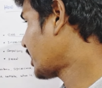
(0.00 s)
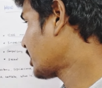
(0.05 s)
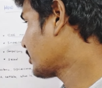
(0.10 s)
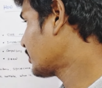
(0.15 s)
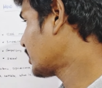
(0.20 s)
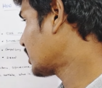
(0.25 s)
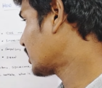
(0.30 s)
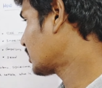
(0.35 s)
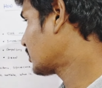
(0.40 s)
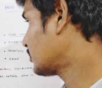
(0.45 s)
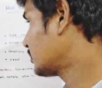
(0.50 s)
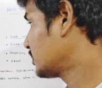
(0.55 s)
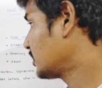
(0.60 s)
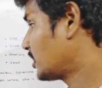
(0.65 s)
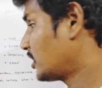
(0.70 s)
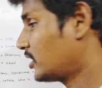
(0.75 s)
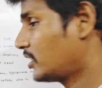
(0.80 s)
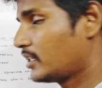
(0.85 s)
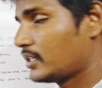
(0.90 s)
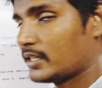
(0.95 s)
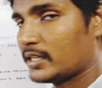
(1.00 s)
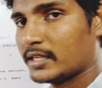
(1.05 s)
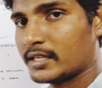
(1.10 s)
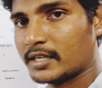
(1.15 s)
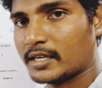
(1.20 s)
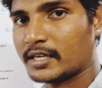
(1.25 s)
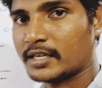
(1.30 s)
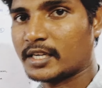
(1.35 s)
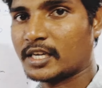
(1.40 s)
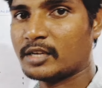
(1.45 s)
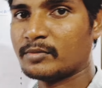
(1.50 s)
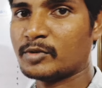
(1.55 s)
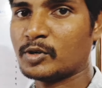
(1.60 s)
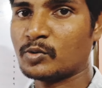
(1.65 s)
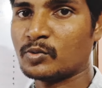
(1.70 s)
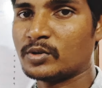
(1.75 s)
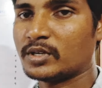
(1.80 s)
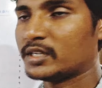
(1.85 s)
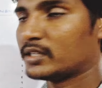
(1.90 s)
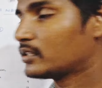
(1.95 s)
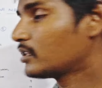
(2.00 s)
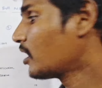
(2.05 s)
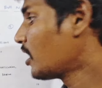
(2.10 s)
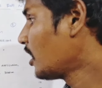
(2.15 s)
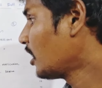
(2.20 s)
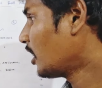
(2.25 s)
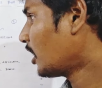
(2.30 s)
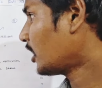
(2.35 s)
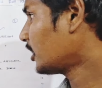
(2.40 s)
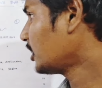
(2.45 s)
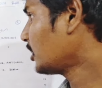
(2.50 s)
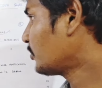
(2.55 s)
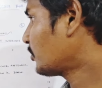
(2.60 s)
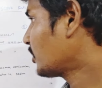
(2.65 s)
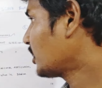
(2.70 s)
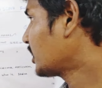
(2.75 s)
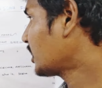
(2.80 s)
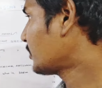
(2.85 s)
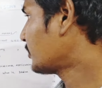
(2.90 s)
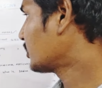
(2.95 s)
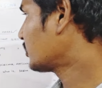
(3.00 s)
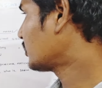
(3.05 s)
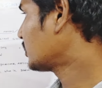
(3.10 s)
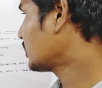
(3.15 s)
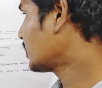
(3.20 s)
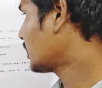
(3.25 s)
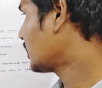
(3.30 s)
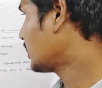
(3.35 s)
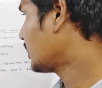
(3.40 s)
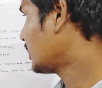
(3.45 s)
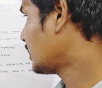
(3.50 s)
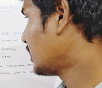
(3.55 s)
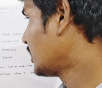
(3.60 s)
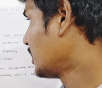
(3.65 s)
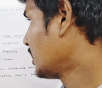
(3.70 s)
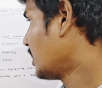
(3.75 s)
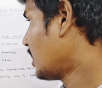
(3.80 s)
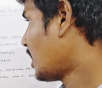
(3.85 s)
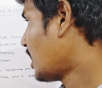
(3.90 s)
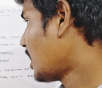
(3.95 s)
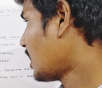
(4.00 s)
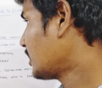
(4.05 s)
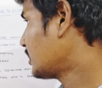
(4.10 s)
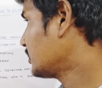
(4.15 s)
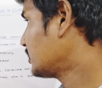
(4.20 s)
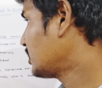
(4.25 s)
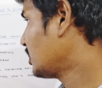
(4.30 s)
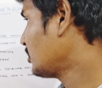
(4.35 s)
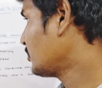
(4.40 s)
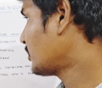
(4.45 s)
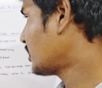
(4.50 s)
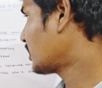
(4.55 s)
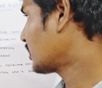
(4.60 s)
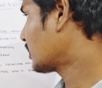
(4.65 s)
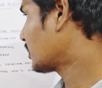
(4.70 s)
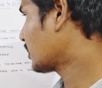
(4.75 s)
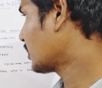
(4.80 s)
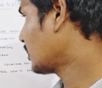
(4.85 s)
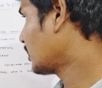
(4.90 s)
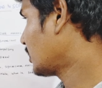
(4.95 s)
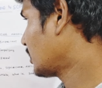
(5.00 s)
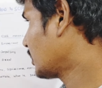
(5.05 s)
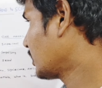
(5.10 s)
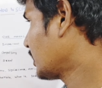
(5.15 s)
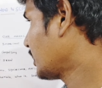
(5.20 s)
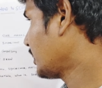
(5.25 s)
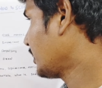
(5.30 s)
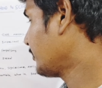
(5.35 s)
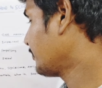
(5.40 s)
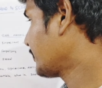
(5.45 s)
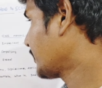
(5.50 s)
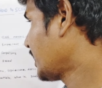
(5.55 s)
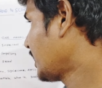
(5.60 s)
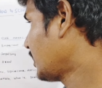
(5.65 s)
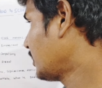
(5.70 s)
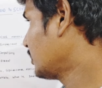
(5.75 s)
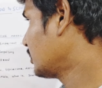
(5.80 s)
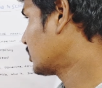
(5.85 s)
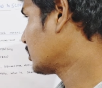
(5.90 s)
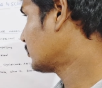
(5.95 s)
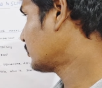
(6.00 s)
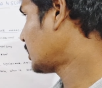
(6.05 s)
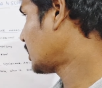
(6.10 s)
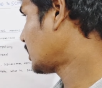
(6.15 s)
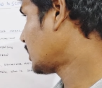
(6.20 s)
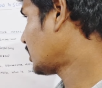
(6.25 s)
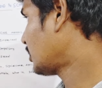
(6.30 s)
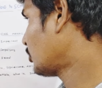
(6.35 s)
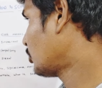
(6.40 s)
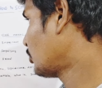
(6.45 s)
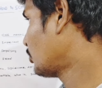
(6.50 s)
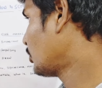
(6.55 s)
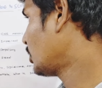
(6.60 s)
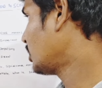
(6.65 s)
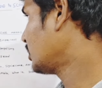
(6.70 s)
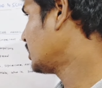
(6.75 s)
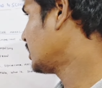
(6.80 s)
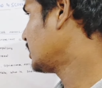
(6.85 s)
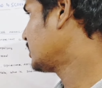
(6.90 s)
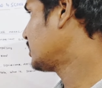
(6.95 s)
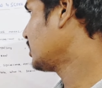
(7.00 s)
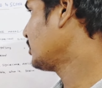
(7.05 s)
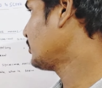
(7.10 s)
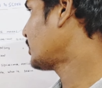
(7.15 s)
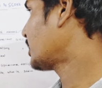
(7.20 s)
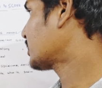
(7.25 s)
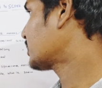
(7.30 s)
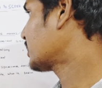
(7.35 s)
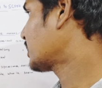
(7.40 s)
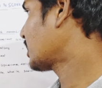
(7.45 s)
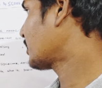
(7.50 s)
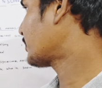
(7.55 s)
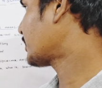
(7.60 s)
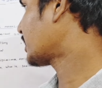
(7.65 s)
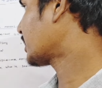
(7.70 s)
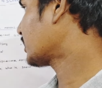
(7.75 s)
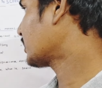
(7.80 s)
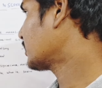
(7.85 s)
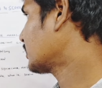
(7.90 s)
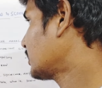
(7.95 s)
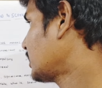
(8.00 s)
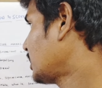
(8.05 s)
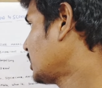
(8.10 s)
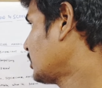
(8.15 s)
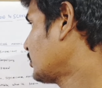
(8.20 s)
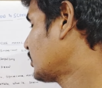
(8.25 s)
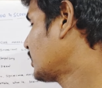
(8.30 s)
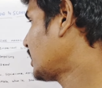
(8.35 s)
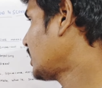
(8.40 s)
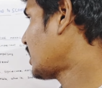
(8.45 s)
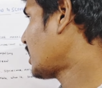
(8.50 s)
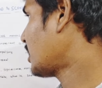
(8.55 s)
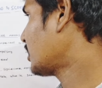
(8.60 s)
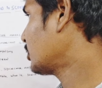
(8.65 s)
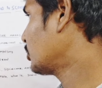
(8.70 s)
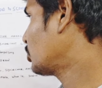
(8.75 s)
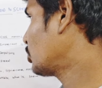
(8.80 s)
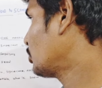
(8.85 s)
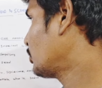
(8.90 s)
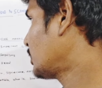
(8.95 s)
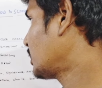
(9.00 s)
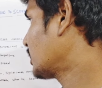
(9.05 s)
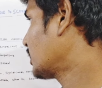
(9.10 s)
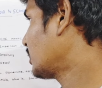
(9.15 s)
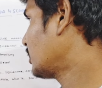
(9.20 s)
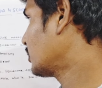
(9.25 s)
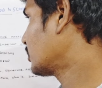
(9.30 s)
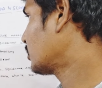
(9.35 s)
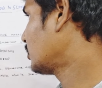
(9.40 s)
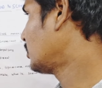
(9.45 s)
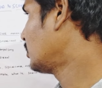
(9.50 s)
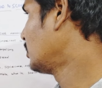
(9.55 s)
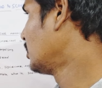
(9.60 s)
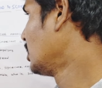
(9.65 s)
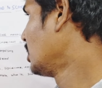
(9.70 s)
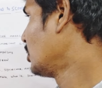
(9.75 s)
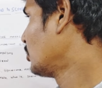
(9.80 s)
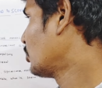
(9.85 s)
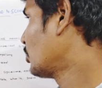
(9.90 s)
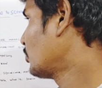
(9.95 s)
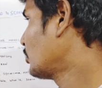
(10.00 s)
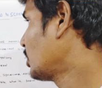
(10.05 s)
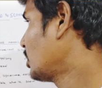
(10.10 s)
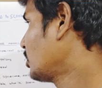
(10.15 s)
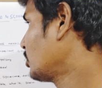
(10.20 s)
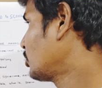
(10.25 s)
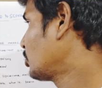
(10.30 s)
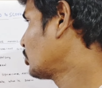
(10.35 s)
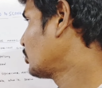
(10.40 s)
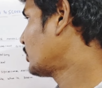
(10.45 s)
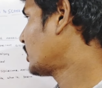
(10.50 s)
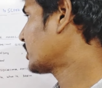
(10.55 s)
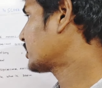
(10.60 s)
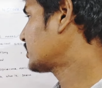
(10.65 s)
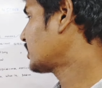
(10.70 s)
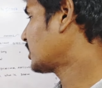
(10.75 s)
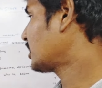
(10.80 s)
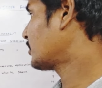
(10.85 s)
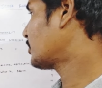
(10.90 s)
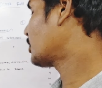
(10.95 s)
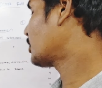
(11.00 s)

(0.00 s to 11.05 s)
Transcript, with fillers: ஃபைவ் மார்க் என்னது கட்டாயமாக உண்டு அதே போல் நமக்கு வந்து என்னது ஆறு த்ரீ மார்க்கு எழுதணும் அதனால ஒன்பது த்ரீ மார்க்ஸ் கேட்பாங்க அதே போல் ஆறு டூ மார்க் எழுதணும் ஒன்பது டூ மார்க்ஸ் என்ன